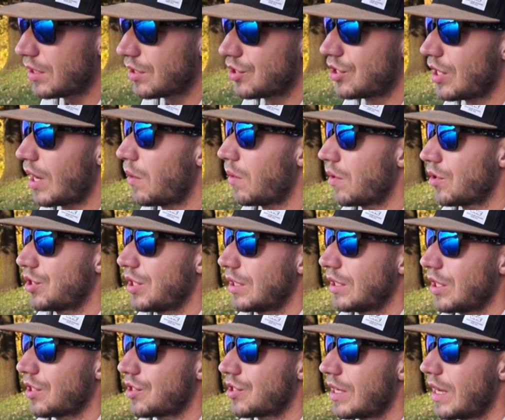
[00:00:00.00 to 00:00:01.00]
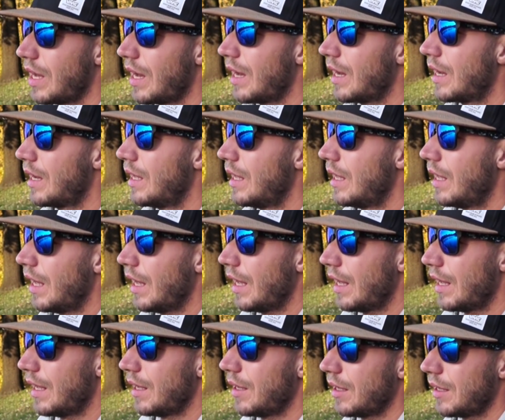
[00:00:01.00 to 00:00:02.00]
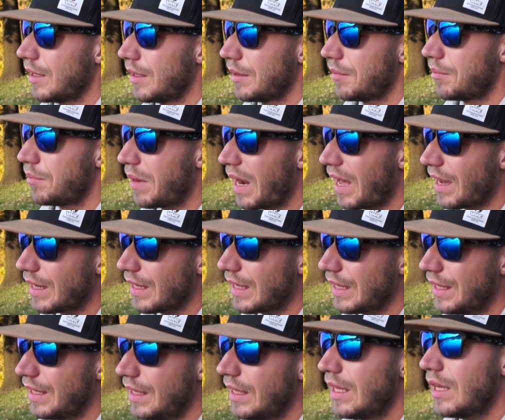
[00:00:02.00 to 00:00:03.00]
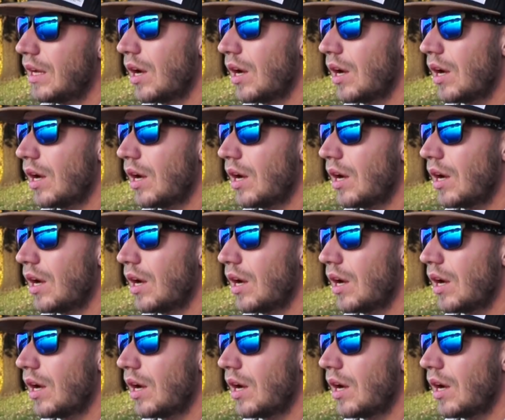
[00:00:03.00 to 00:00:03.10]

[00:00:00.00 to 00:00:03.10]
działo się też na e, blachy,